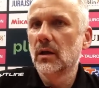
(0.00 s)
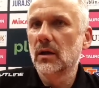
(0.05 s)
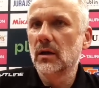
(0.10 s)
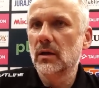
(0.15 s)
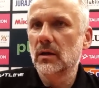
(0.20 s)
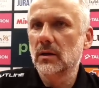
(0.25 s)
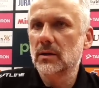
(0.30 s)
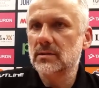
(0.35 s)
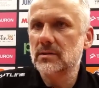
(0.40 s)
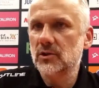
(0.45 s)

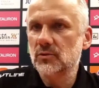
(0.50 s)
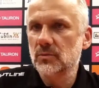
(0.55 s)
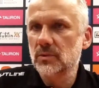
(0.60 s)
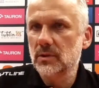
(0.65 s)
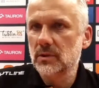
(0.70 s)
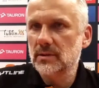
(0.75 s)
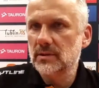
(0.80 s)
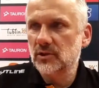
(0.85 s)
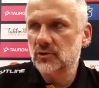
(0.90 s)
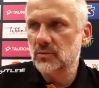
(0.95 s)
e,
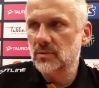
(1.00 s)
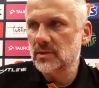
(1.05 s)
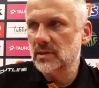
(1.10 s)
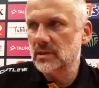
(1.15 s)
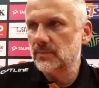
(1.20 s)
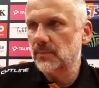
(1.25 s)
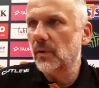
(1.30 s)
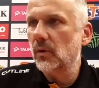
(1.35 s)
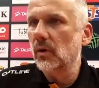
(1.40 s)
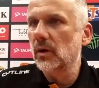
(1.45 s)
jesteśmy, jesteśmy
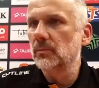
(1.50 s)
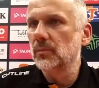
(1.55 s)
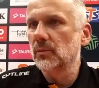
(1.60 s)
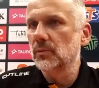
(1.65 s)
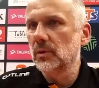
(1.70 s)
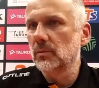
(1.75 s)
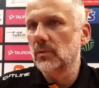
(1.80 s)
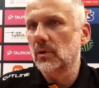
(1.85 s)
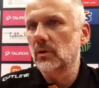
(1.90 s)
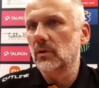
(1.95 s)
zespołem
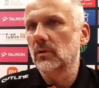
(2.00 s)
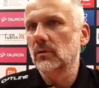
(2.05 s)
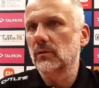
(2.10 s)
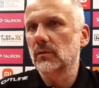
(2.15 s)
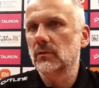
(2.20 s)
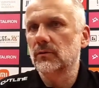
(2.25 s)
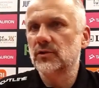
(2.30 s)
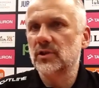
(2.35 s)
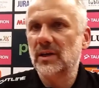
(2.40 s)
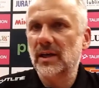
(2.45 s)

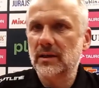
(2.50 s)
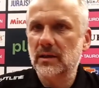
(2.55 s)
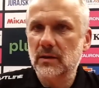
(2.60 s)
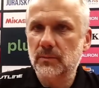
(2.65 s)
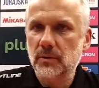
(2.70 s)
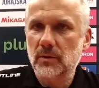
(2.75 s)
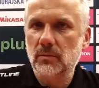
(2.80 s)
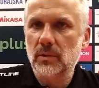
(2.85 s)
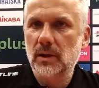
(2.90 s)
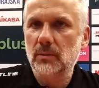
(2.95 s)
pomimo
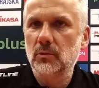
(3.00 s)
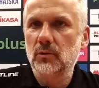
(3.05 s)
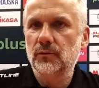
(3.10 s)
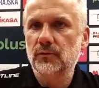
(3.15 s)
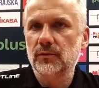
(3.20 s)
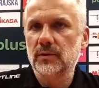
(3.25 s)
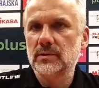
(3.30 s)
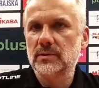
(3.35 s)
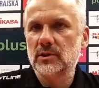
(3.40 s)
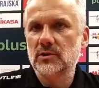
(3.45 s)
wszelakich
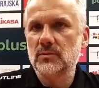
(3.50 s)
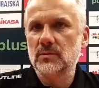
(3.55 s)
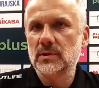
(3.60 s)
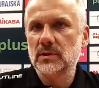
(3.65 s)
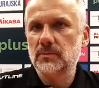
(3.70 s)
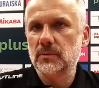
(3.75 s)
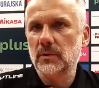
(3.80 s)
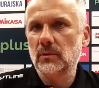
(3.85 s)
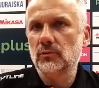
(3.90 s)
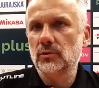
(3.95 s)
problemów, jesteśmy
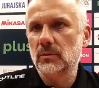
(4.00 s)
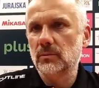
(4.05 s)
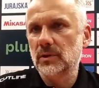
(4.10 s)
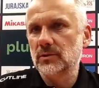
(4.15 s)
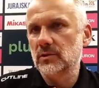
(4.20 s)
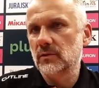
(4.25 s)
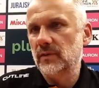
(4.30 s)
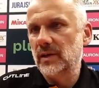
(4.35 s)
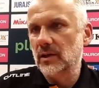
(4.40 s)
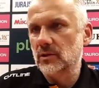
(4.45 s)
zespołem, który
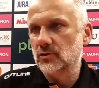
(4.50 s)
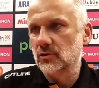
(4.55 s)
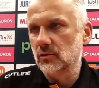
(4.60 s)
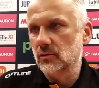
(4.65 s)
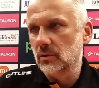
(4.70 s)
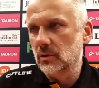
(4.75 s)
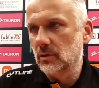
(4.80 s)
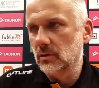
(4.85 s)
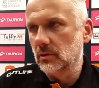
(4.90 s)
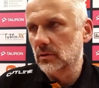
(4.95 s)
będzie
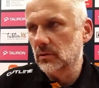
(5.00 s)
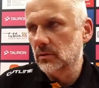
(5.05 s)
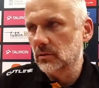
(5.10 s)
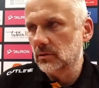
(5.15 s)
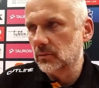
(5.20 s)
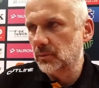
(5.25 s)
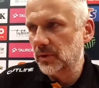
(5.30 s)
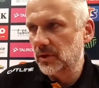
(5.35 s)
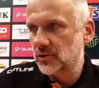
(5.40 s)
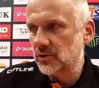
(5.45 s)
walczył
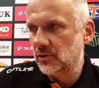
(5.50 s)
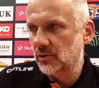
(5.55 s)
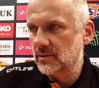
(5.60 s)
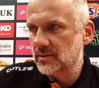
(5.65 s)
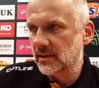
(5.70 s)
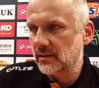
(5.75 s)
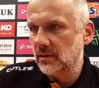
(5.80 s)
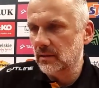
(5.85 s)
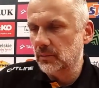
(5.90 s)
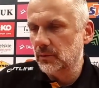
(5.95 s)
od pierwszej do
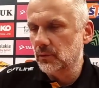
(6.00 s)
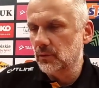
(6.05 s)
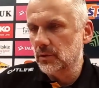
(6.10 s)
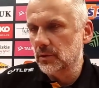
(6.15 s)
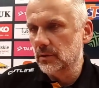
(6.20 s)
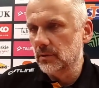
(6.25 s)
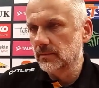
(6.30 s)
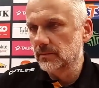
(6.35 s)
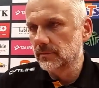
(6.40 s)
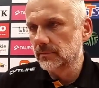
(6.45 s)
ostatniej
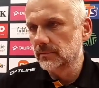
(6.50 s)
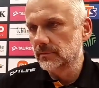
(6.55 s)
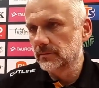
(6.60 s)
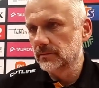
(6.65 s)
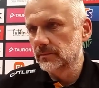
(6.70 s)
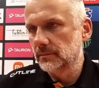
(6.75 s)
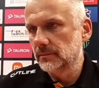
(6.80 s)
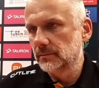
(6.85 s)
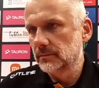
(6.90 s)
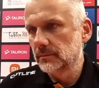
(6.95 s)
piłki.
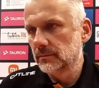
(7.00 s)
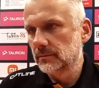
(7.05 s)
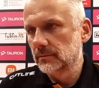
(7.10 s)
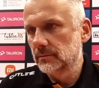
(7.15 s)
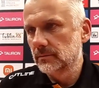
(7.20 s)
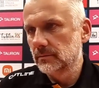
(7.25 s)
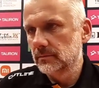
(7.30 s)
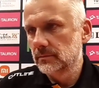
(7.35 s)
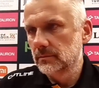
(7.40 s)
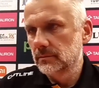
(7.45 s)
Jakie
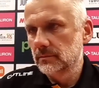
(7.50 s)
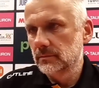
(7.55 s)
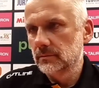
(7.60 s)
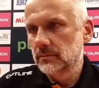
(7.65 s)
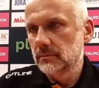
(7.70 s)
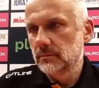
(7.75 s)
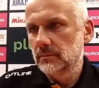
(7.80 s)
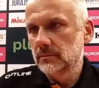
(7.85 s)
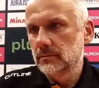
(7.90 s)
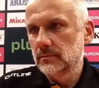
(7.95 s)
znaczenie może
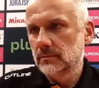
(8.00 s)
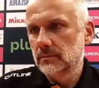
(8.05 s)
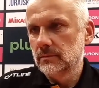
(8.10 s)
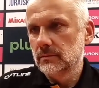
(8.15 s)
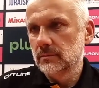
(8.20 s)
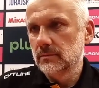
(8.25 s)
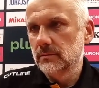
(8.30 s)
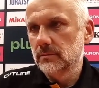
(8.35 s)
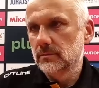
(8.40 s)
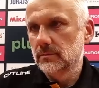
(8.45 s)
mieć to
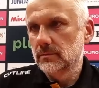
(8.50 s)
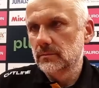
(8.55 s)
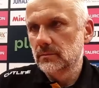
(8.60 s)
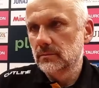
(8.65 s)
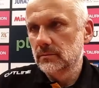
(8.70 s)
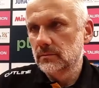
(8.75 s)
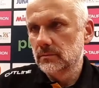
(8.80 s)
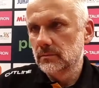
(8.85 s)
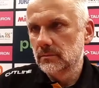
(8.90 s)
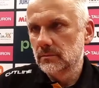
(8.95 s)
zwycięstwo dla
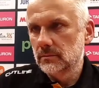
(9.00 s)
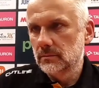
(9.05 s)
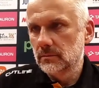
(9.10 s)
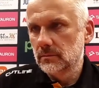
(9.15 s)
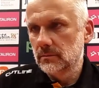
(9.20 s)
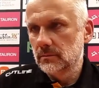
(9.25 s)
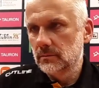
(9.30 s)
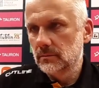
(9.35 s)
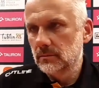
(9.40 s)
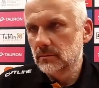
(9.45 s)
postawy drużyny
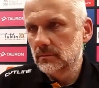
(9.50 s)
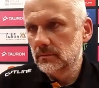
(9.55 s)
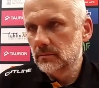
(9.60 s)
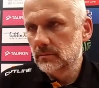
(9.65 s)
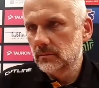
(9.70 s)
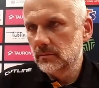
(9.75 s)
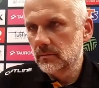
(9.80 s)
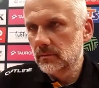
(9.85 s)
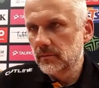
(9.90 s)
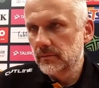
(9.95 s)
w kolejnych
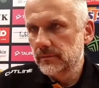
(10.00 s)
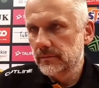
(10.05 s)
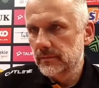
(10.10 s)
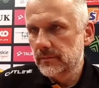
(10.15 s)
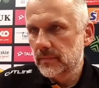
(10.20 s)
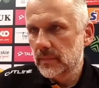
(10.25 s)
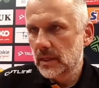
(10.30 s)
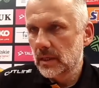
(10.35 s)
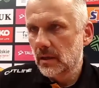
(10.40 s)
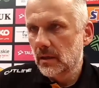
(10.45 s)
meczach, które
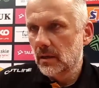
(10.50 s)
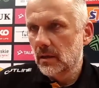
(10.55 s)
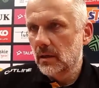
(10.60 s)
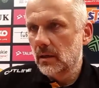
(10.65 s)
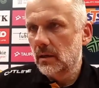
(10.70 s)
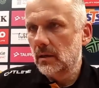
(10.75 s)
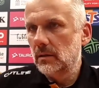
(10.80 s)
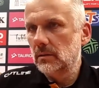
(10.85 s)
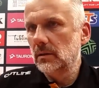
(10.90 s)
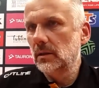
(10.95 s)
nas czekają?
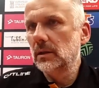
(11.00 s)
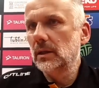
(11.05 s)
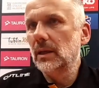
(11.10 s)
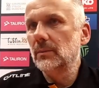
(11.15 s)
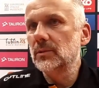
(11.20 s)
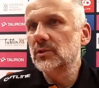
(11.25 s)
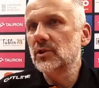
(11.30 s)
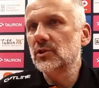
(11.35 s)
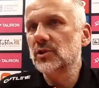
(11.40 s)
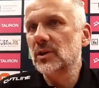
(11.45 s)

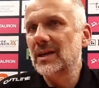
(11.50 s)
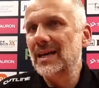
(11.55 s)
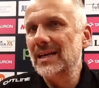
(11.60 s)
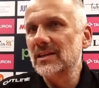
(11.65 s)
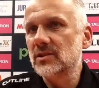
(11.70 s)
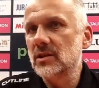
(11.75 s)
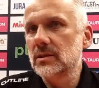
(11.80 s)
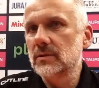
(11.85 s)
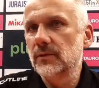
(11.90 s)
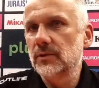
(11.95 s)
Ja myślę, że
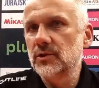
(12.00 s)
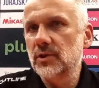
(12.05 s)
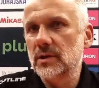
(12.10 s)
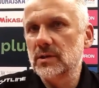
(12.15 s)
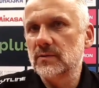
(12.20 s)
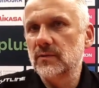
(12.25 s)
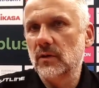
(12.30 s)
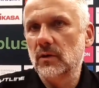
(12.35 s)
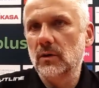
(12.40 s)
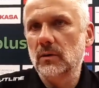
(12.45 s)
każde
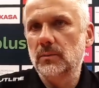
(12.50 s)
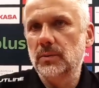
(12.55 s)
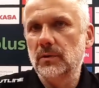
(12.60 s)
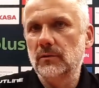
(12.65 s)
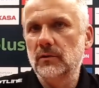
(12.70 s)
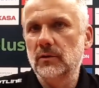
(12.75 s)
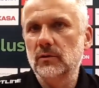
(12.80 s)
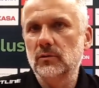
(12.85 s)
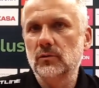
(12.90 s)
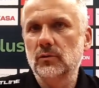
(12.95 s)
zwycięstwo
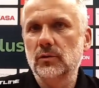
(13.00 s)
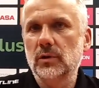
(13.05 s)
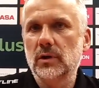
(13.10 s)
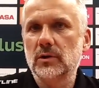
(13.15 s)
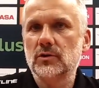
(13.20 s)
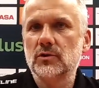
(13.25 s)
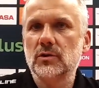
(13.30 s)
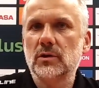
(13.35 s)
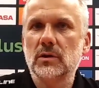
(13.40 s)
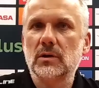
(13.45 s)

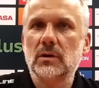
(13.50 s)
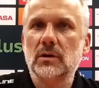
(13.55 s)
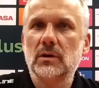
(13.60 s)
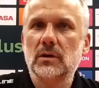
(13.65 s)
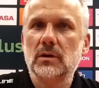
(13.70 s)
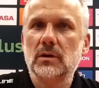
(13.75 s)
powoduje, że